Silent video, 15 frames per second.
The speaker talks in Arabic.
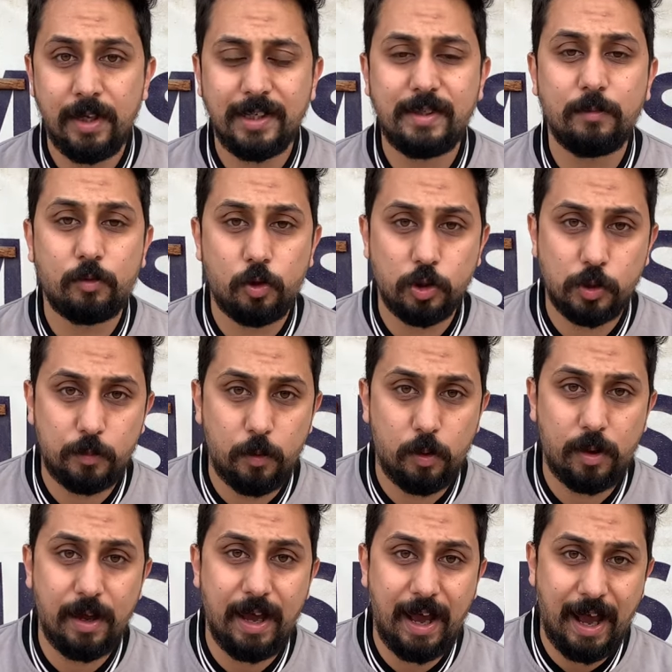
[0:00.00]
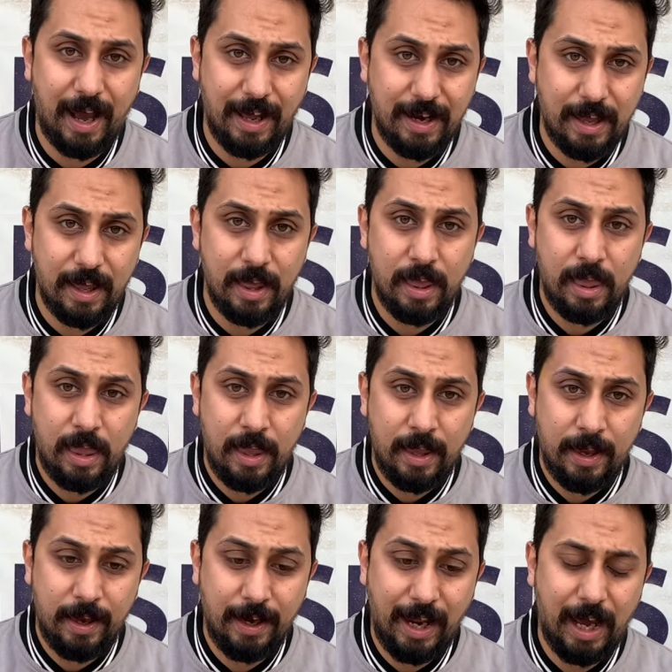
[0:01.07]
لازم تصبر على
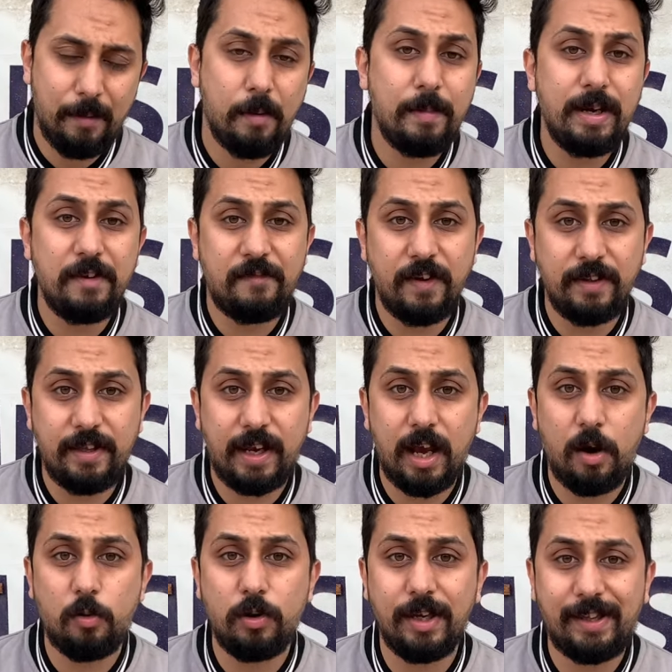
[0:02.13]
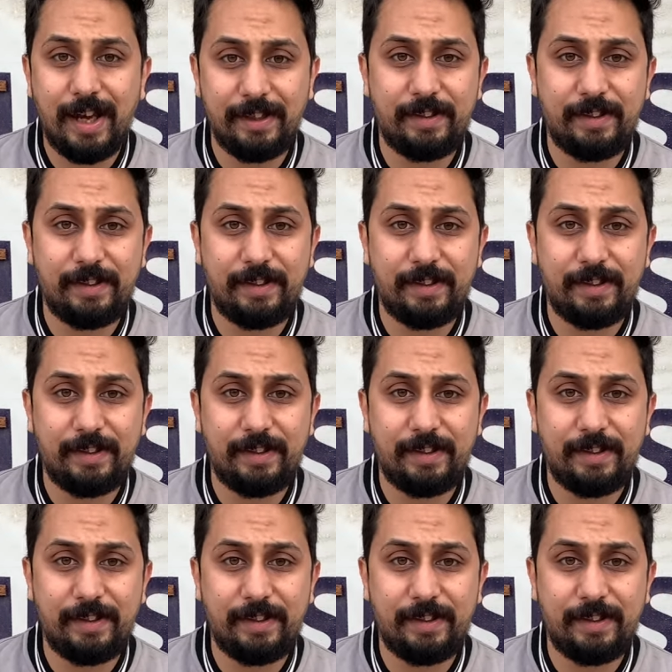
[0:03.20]
الحمام اللي في ايديك او اللي